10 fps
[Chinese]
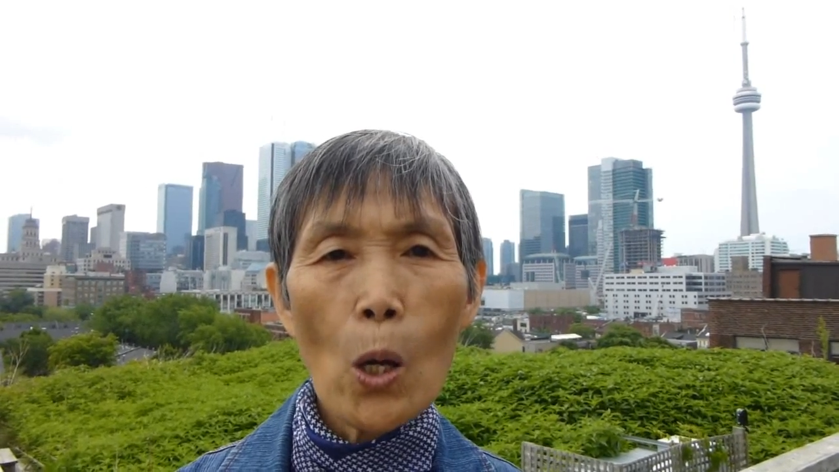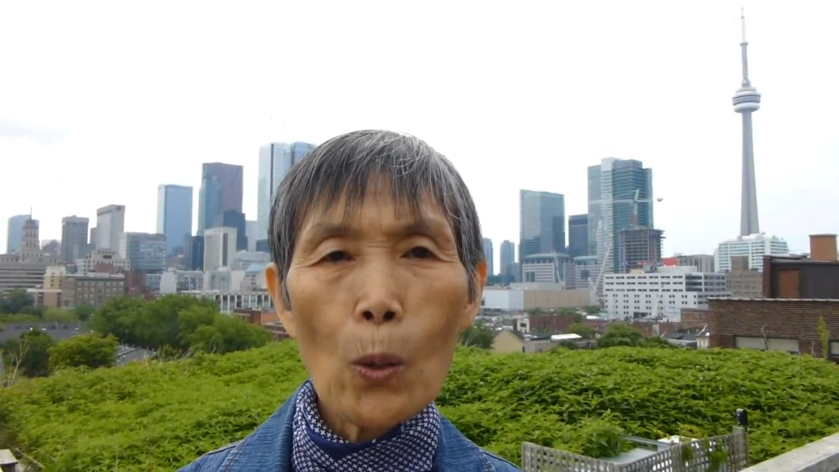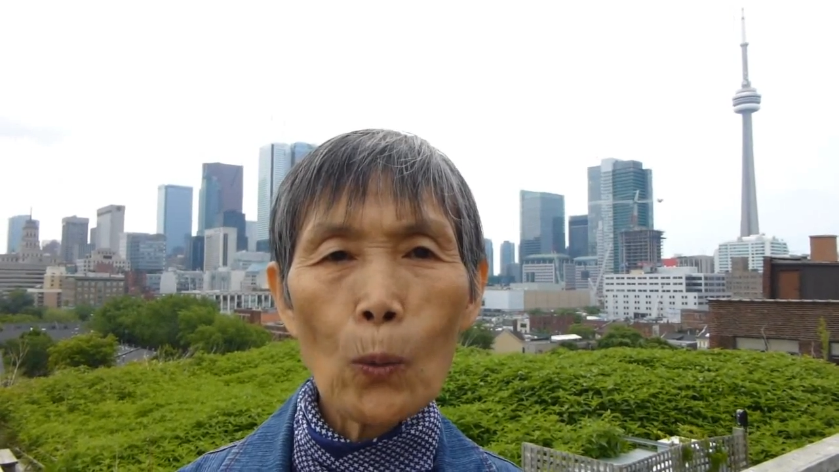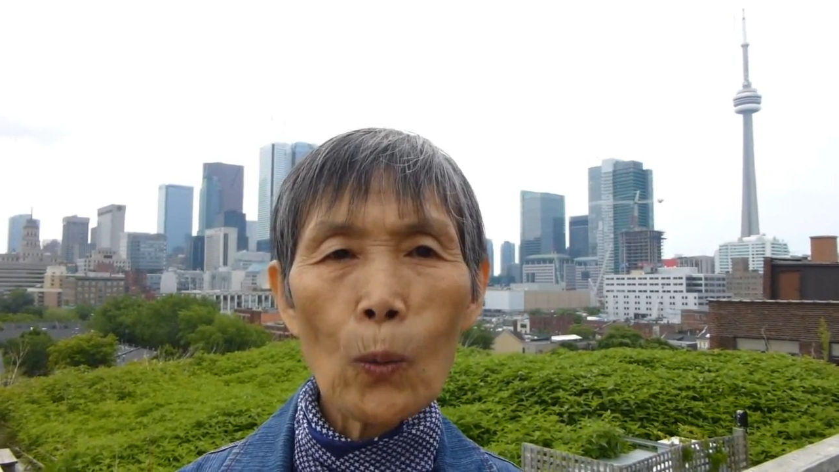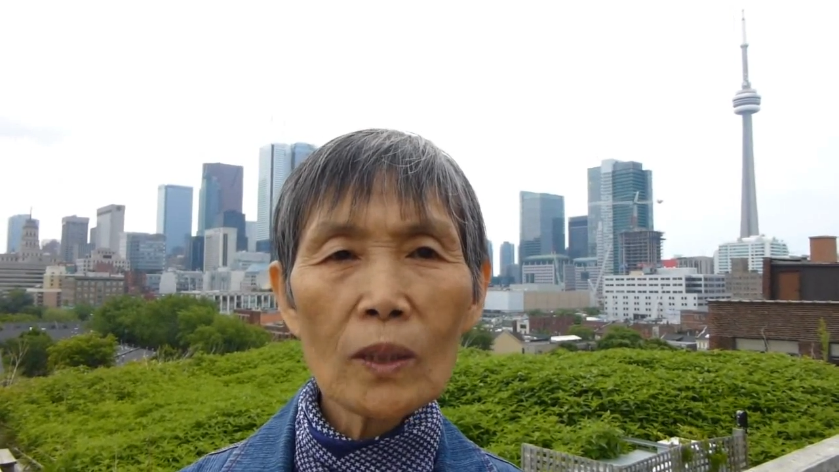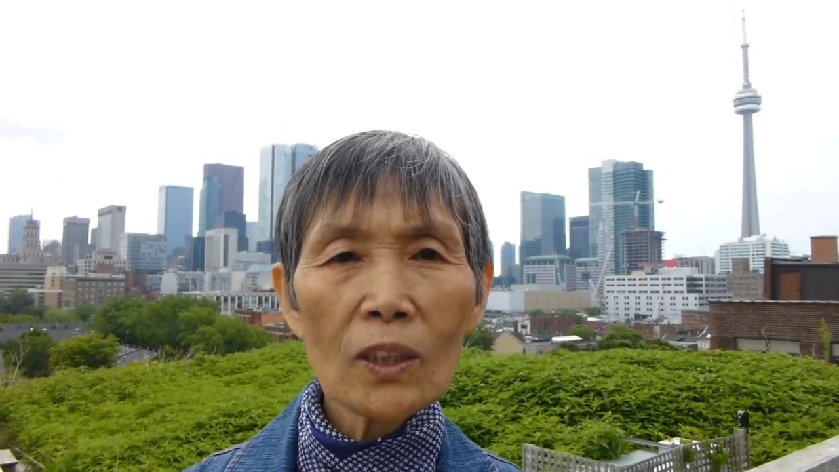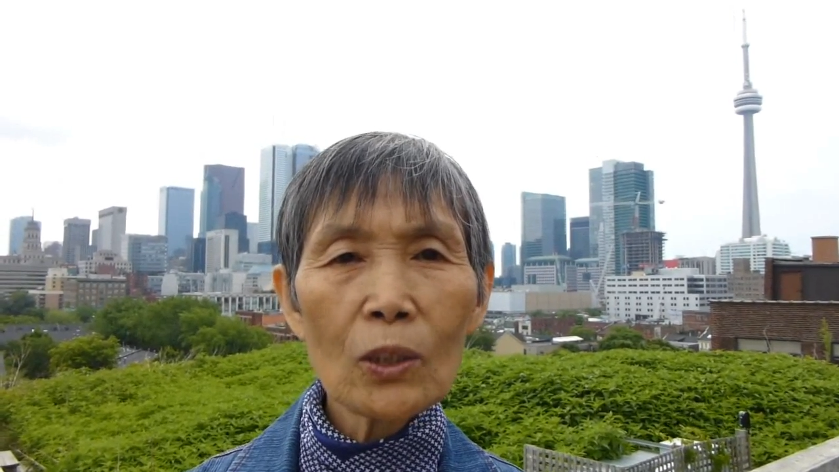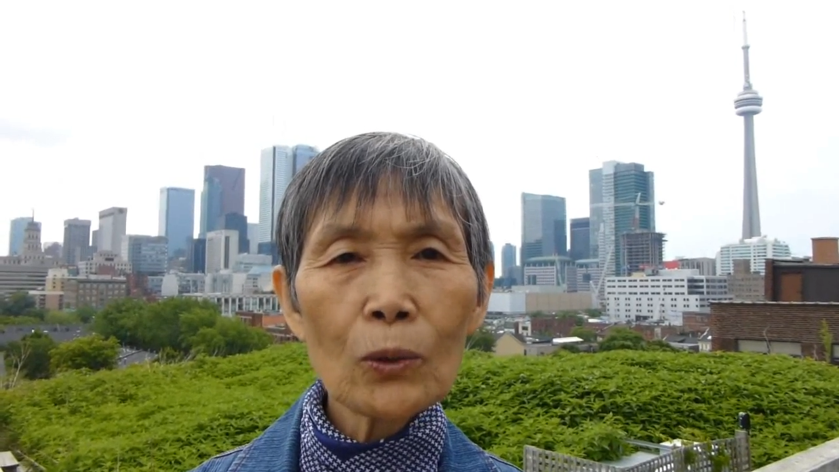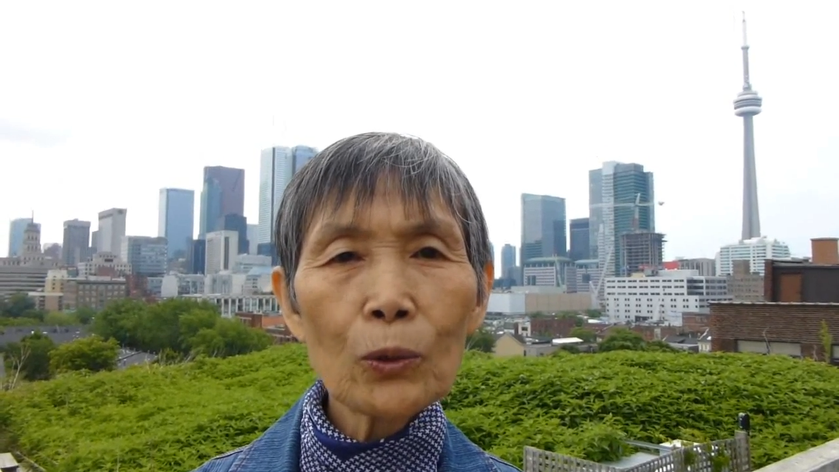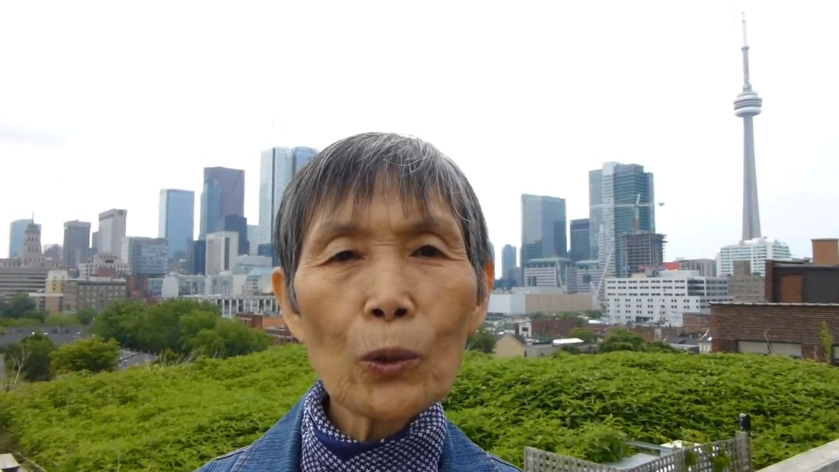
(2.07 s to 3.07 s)
我是
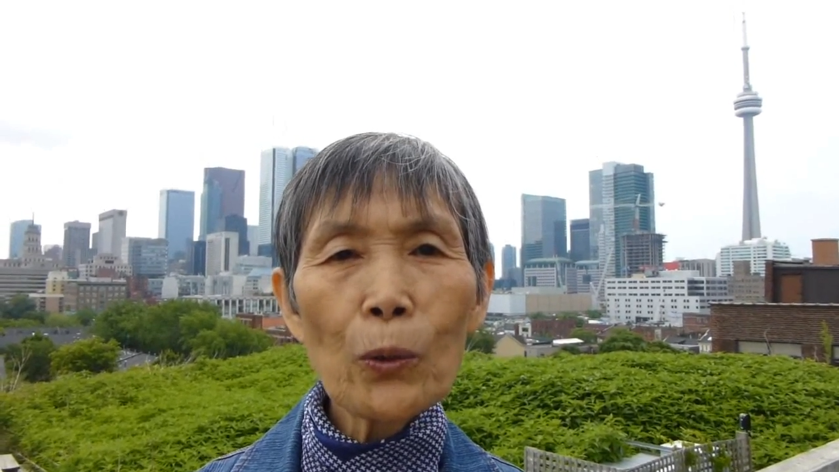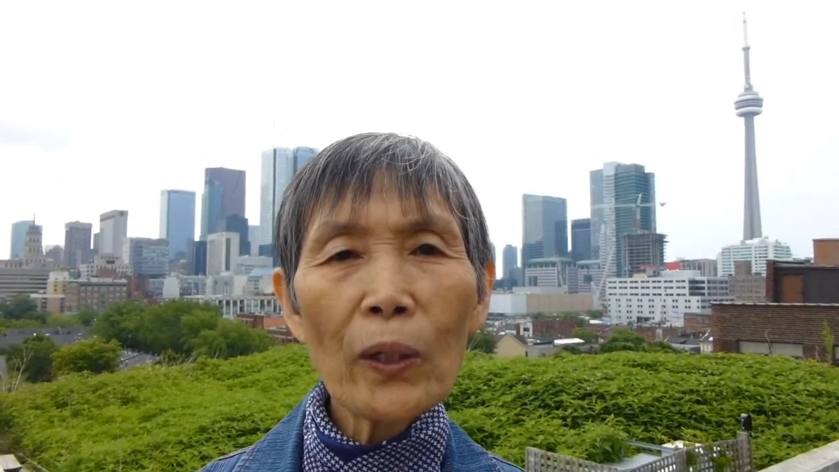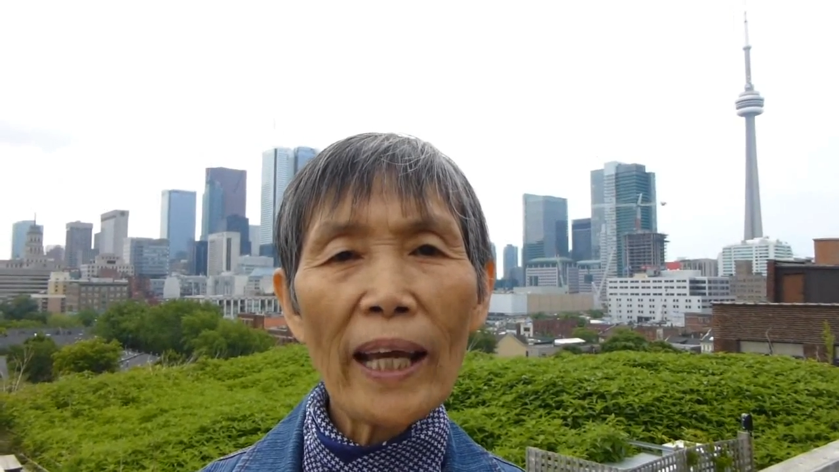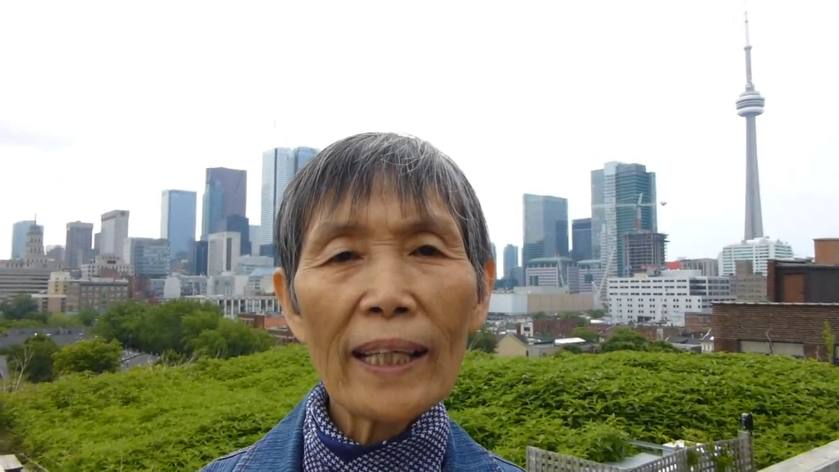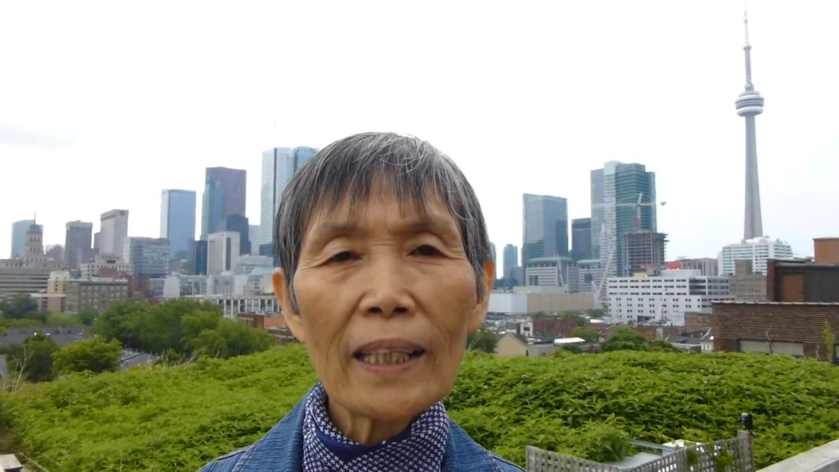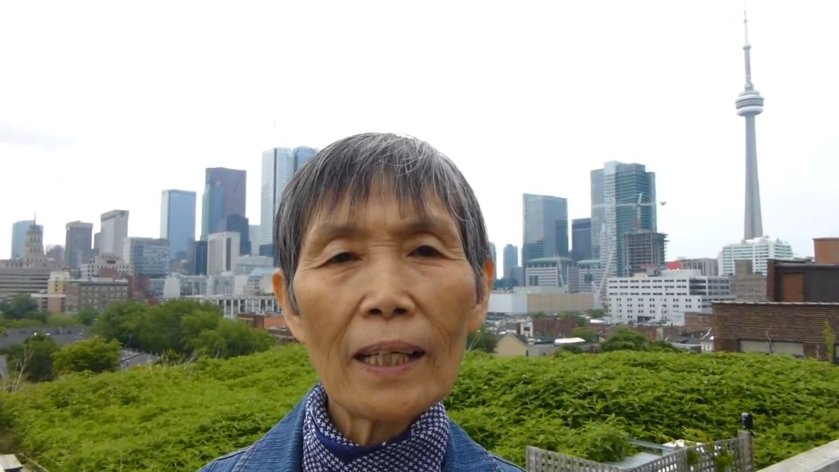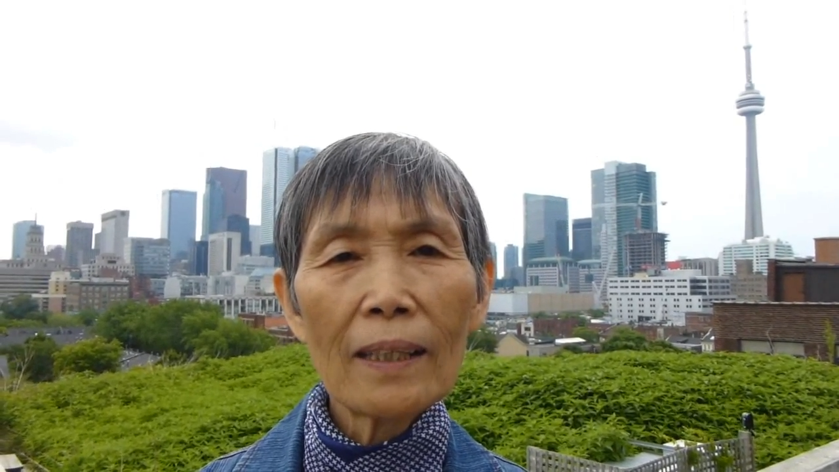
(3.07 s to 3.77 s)
从中国来的，